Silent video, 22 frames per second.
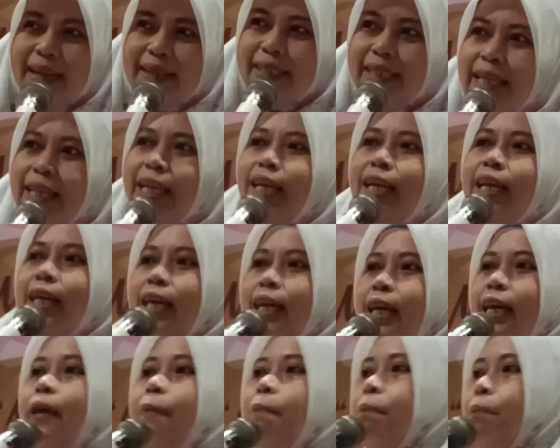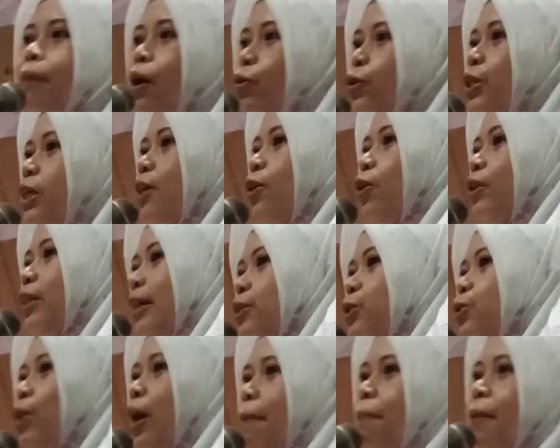di di Kota
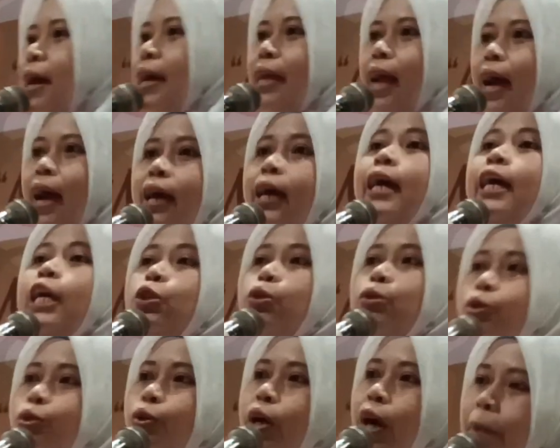Surabaya. Itu juga